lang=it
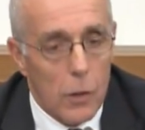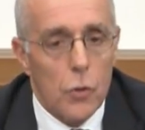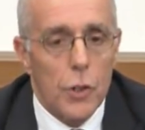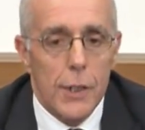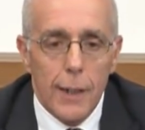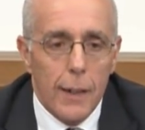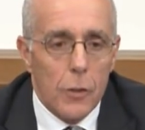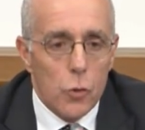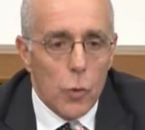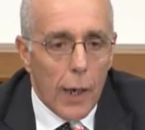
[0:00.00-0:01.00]
non c'è stata
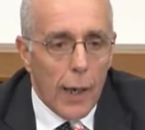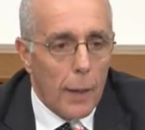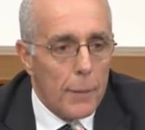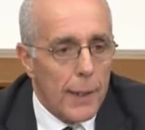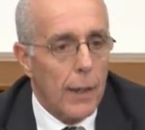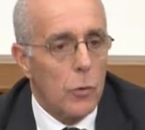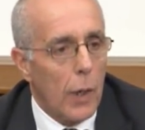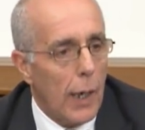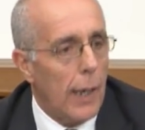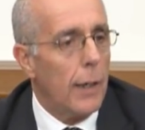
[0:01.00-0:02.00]
nessuna calamità
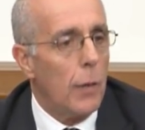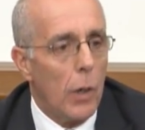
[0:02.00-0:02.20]
naturale,